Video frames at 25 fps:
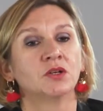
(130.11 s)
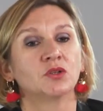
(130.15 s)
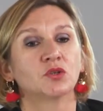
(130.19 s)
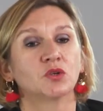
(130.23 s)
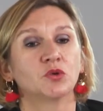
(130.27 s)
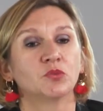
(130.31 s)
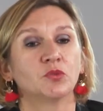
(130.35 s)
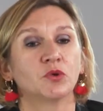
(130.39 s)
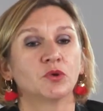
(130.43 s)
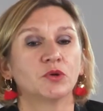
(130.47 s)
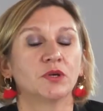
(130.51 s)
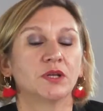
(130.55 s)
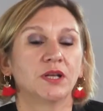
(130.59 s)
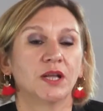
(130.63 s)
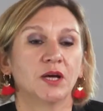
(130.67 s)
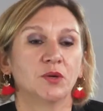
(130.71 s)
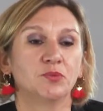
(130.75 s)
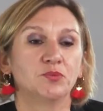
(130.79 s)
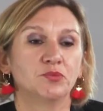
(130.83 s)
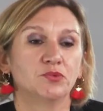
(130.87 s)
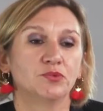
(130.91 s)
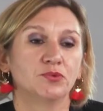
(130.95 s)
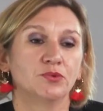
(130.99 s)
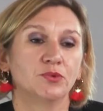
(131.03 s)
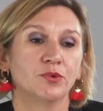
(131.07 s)
comment il a
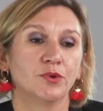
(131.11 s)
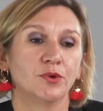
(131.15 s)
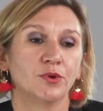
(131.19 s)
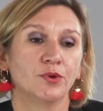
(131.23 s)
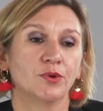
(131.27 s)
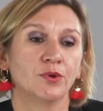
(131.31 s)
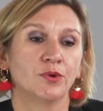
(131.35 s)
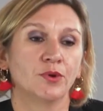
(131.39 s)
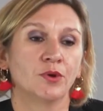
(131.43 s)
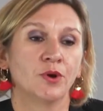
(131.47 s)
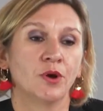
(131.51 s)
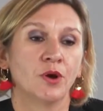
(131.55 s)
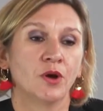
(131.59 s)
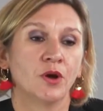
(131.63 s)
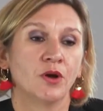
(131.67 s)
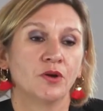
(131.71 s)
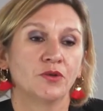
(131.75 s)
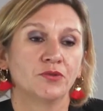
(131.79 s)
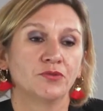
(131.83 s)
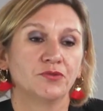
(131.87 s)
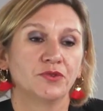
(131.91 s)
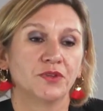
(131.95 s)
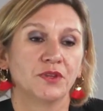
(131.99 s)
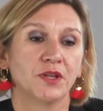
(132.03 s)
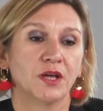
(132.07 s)
pu euh,
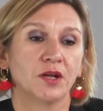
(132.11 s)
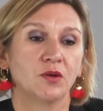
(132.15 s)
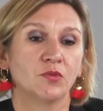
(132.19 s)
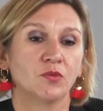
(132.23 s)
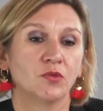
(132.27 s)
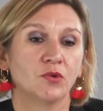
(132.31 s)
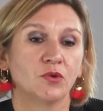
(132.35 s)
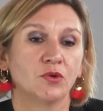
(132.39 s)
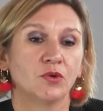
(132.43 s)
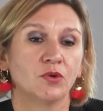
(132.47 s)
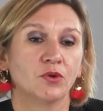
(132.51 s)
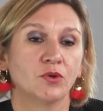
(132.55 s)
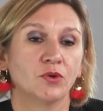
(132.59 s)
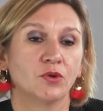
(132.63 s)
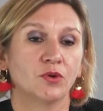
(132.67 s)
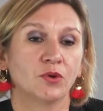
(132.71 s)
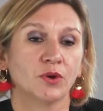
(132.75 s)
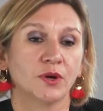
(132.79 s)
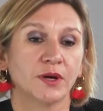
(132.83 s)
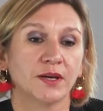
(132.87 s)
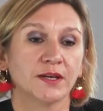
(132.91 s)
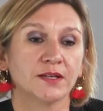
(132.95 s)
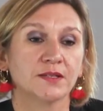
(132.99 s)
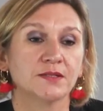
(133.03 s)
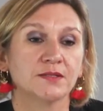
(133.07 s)
finalement
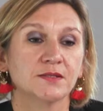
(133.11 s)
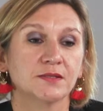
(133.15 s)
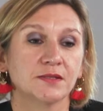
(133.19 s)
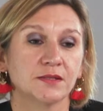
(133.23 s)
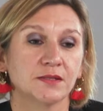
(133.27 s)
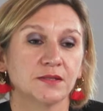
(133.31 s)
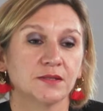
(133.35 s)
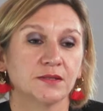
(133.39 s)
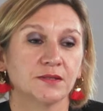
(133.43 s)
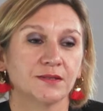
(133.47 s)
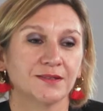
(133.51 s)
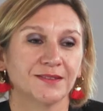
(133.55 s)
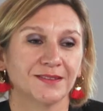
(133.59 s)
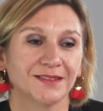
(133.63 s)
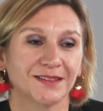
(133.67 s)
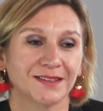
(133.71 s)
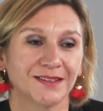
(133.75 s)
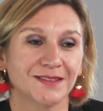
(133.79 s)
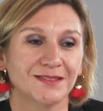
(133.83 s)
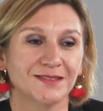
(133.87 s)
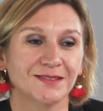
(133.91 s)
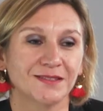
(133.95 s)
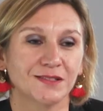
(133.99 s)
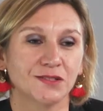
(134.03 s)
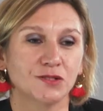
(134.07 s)
euh, rester,
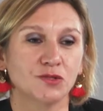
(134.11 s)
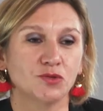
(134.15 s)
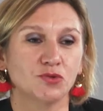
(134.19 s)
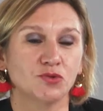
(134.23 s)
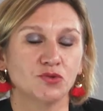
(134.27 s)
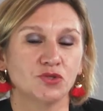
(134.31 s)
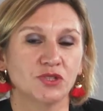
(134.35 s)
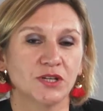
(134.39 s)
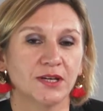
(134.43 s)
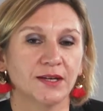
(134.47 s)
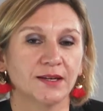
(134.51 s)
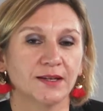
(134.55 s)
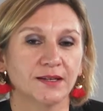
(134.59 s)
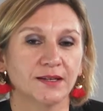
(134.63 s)
rester sujet,